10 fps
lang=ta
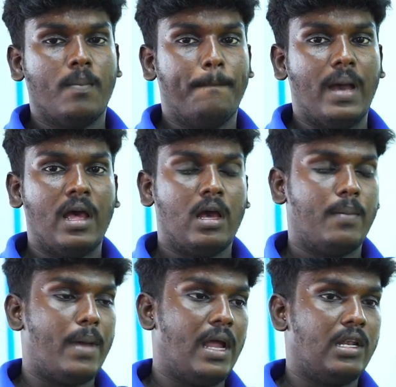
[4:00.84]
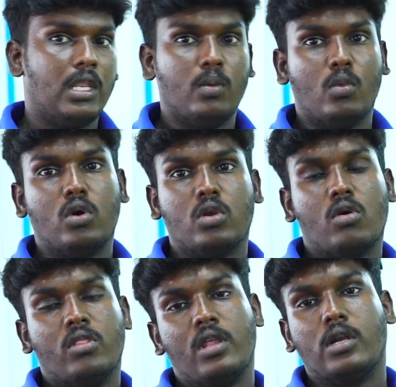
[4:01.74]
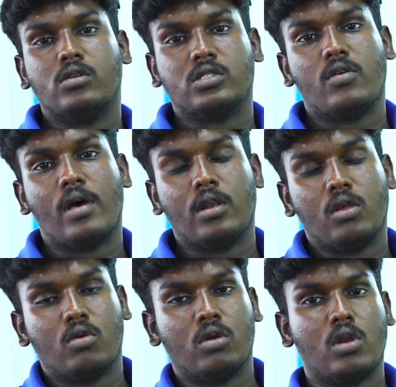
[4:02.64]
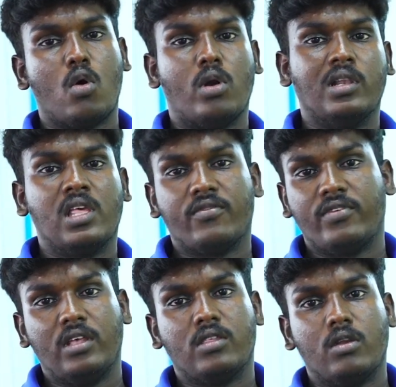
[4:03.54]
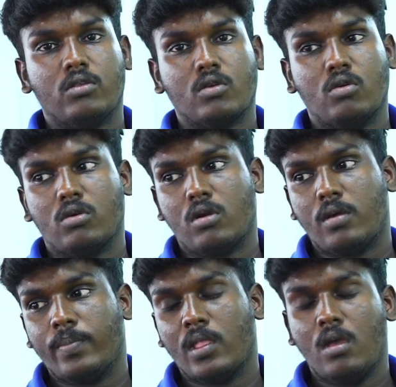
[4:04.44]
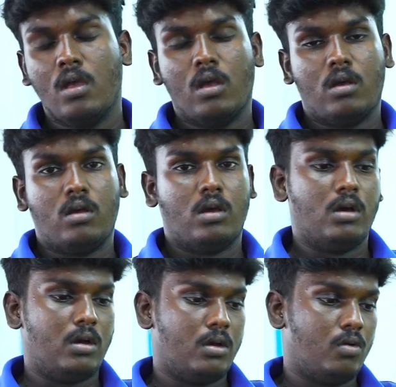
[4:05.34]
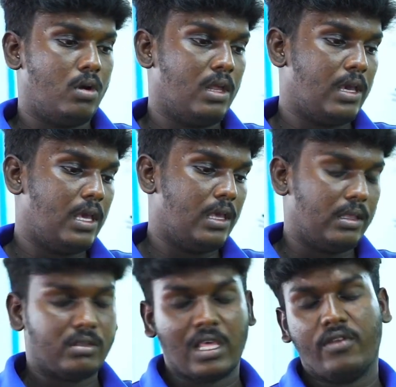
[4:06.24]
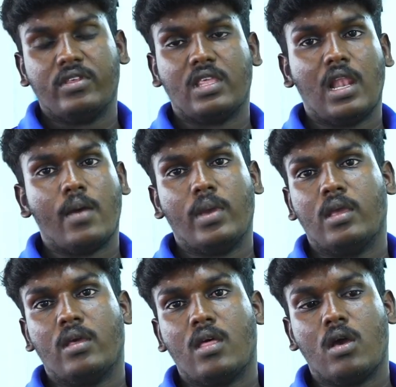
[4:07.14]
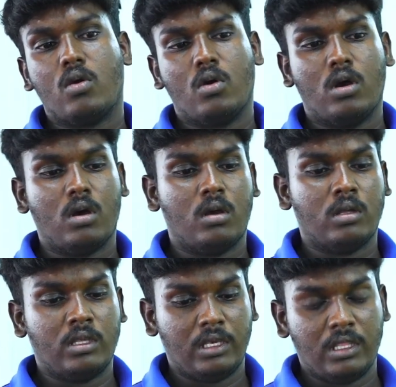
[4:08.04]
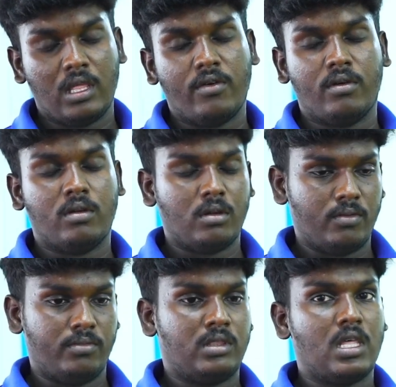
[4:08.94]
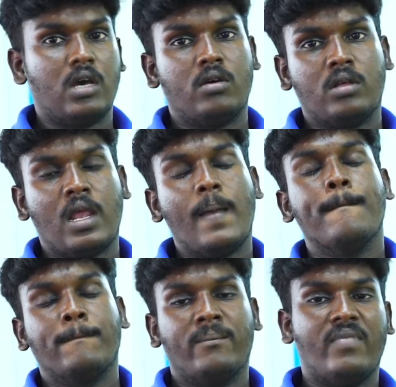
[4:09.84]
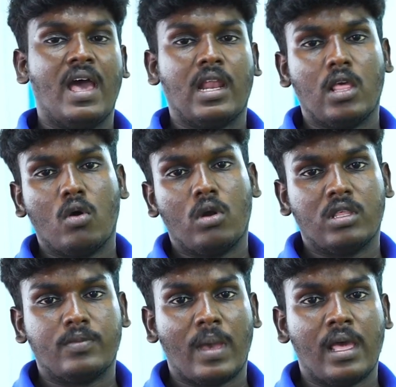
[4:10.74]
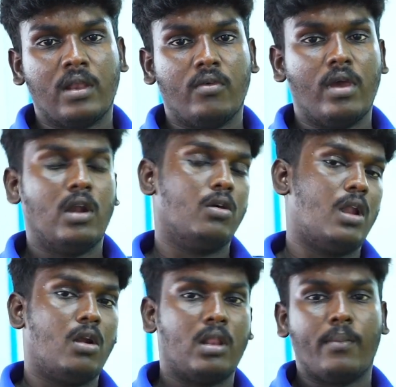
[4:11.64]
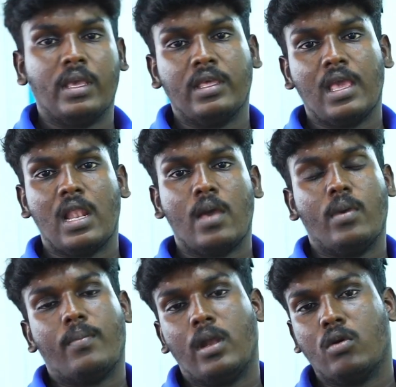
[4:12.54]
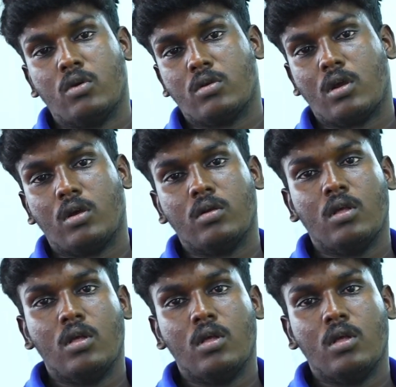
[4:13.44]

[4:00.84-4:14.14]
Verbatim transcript: பே பேட்ரி மோட்டருக்கு வந்து ரெண்டு வருஷம் வாரண்டி கொடுக்குறோம் ஒன் இயர் ஃப்ரீ சர்வீஸ் கொடுக்குறோம் உங்களுக்கு சர்வீஸ் எல்லாமே இங்கே தான் இதை தவிர வேறு எதுவும் உங்களுக்கு ஸ்பேர் வேணும்னாலும் நம்ம இங்கே எல்லாமே பண்ணி கொடுக்குறோம்